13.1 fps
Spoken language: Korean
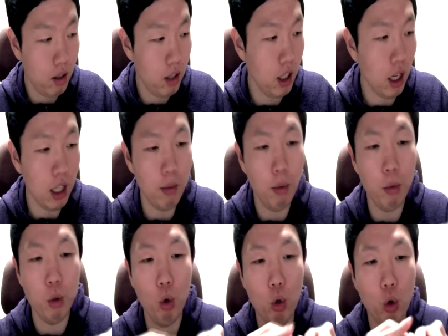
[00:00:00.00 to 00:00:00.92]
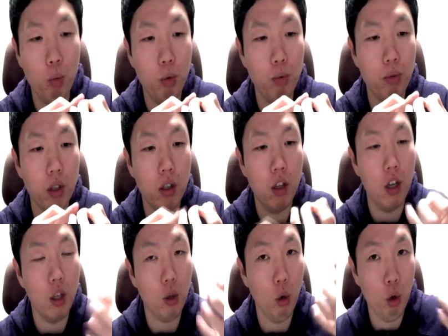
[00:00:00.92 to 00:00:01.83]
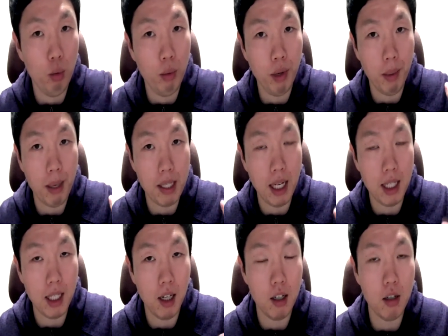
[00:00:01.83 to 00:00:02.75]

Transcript: 튕기 아니면 요 요 부분 요, 요 부분에 많이 생기잖아요.